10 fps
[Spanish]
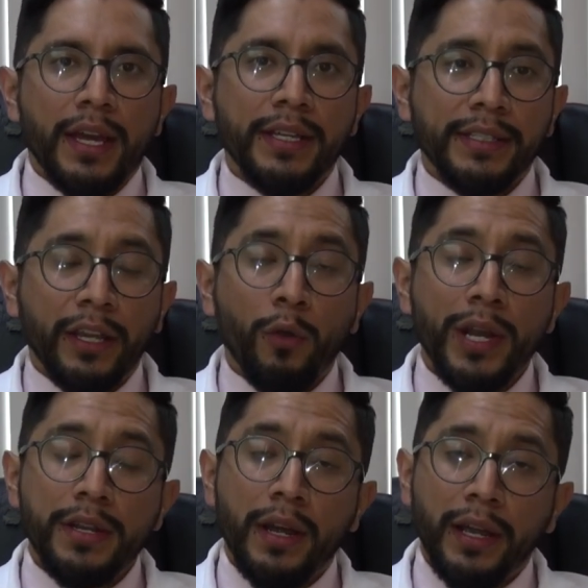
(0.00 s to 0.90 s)
eh, se
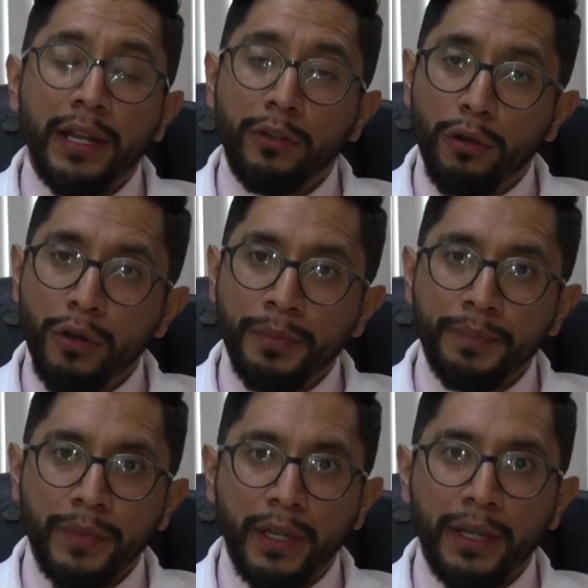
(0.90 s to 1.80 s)
encuentra el
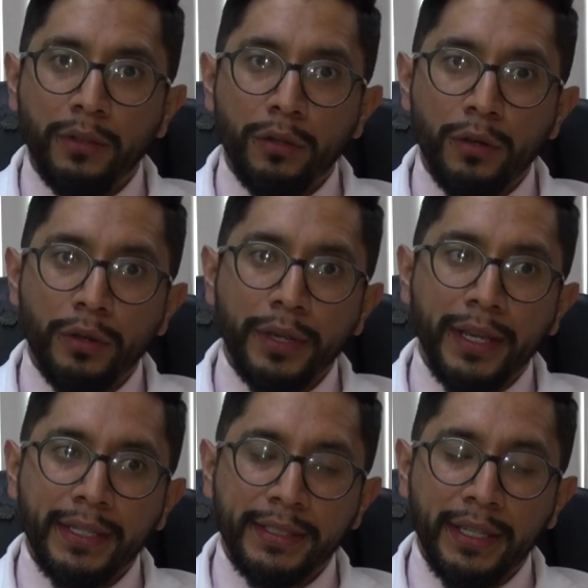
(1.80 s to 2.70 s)
dolor, el
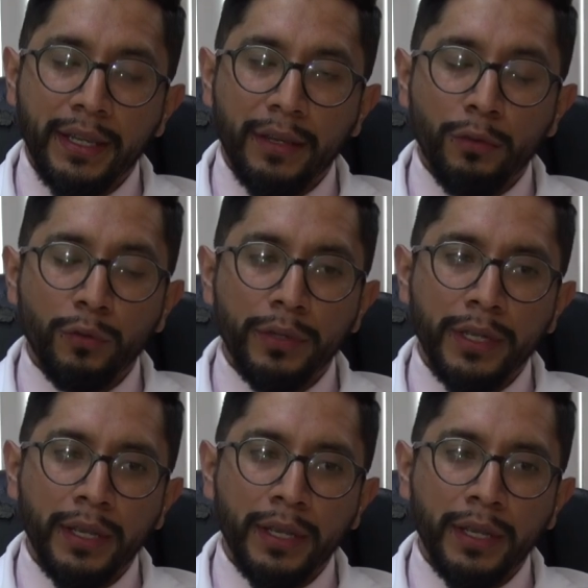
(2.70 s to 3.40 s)
dolor que se